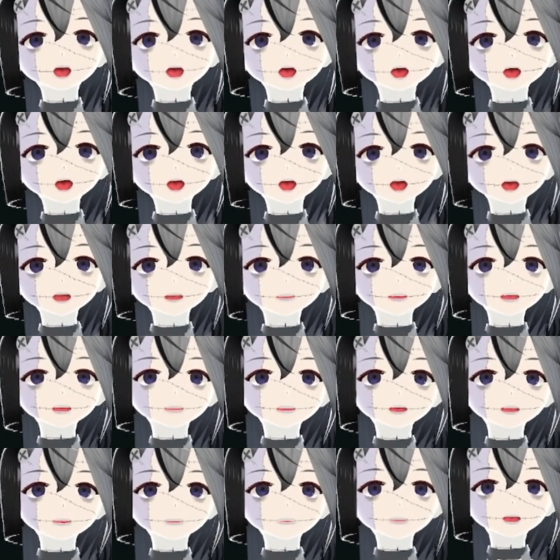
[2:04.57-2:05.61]
そういうのも非常
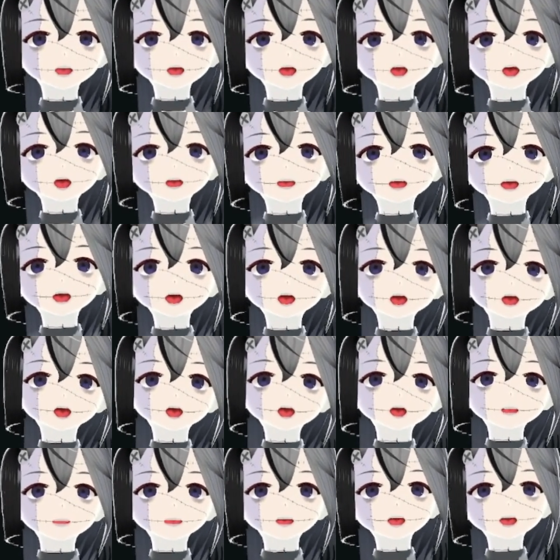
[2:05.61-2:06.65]
にありなのかなっていう
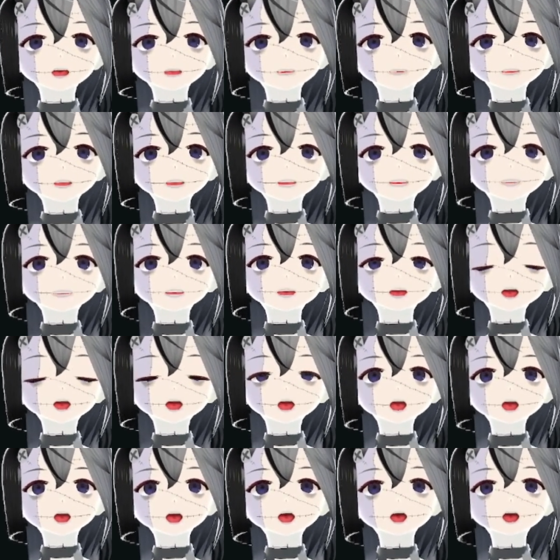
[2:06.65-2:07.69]
印象はあります。
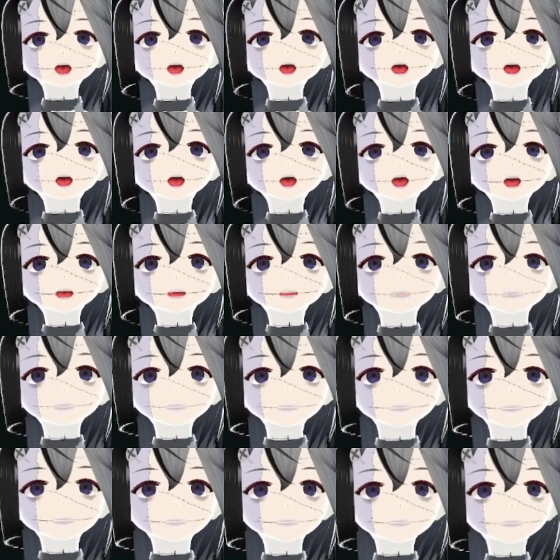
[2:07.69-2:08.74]
はい。
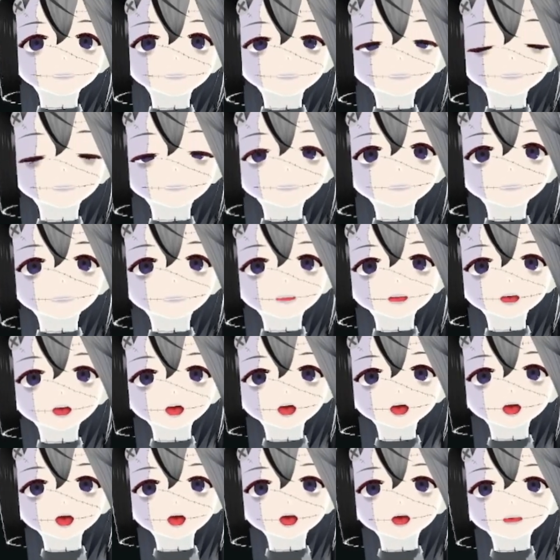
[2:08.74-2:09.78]
で、
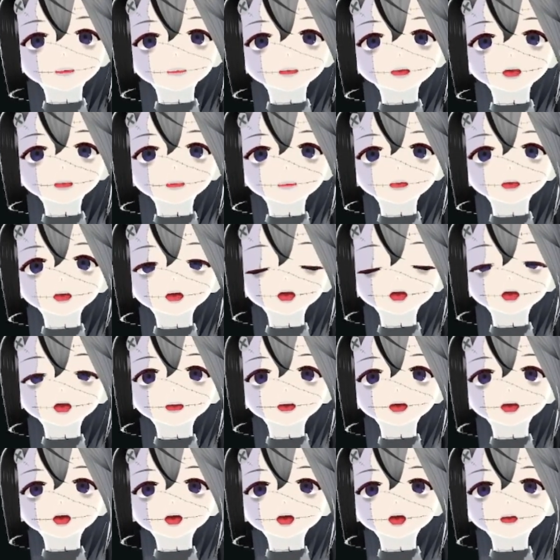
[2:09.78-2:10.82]
それ以外にもね、
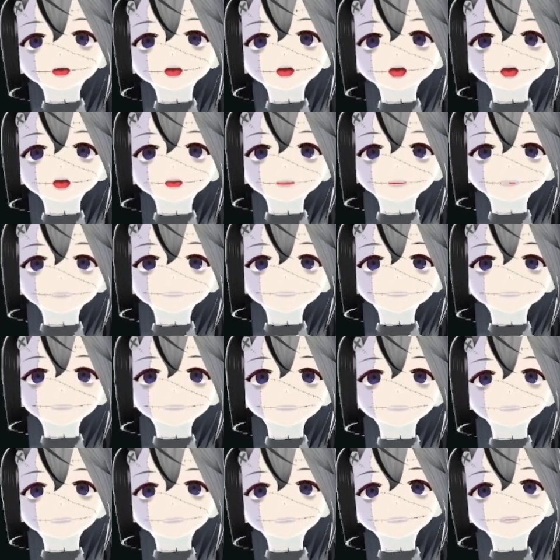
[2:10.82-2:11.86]
修復の充電み
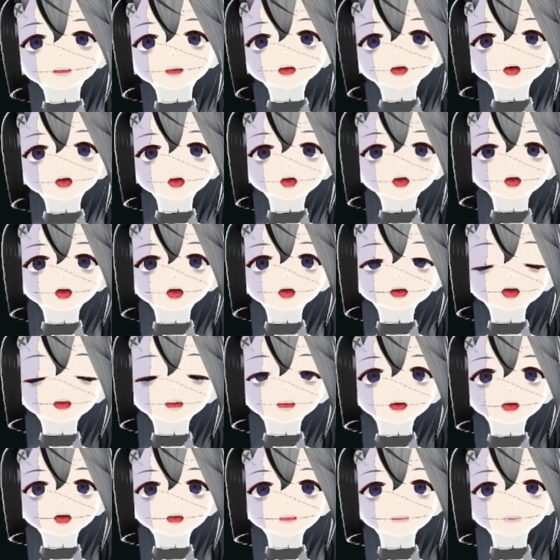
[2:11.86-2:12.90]
たいなカードもあったり
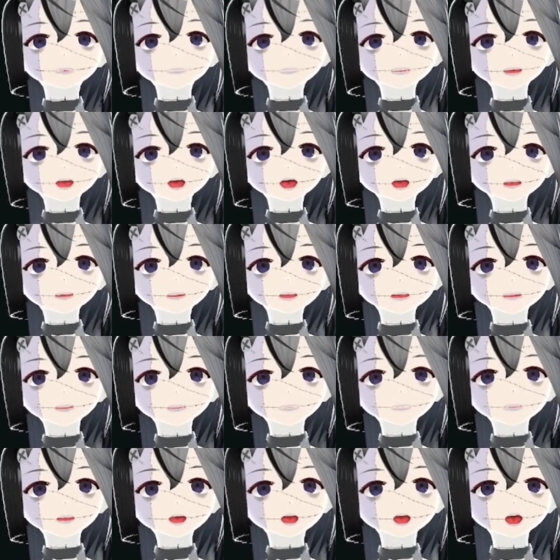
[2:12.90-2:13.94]
と、で非常に回し
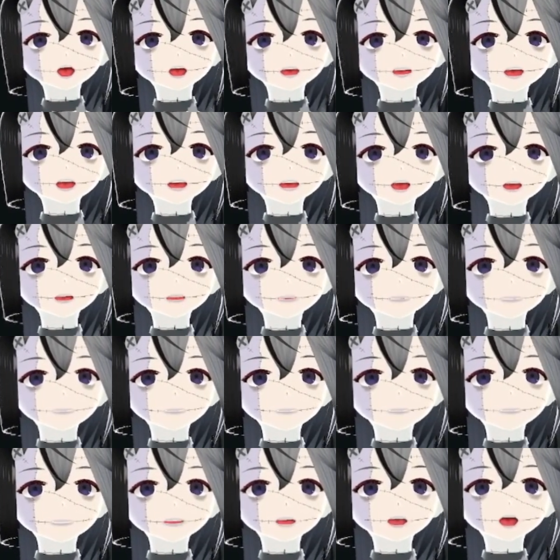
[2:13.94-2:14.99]
やすくなったと思うので、
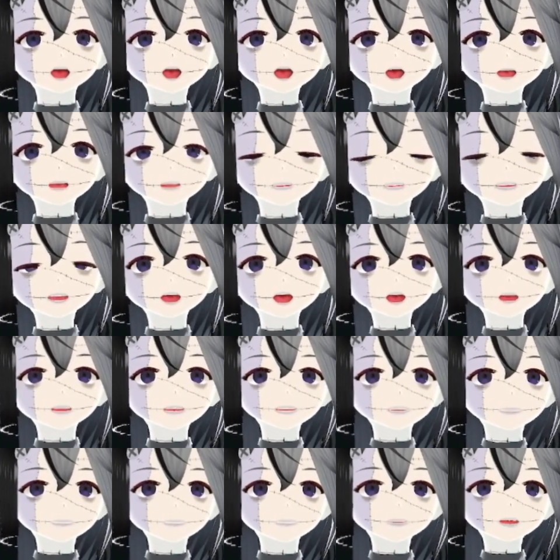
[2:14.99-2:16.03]
ぜひとも使ってみてほし
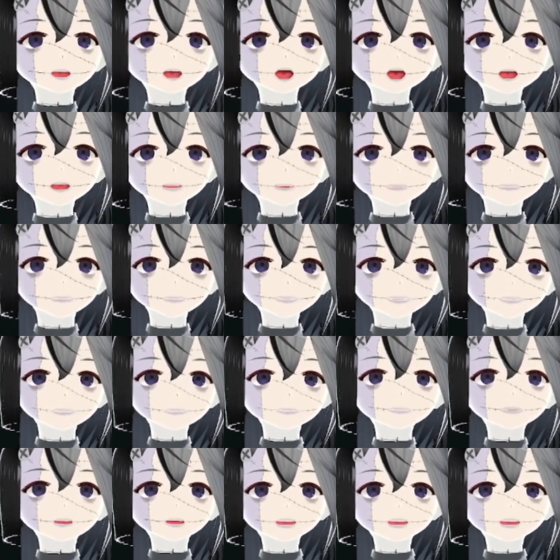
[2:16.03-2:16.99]
いかなと思います。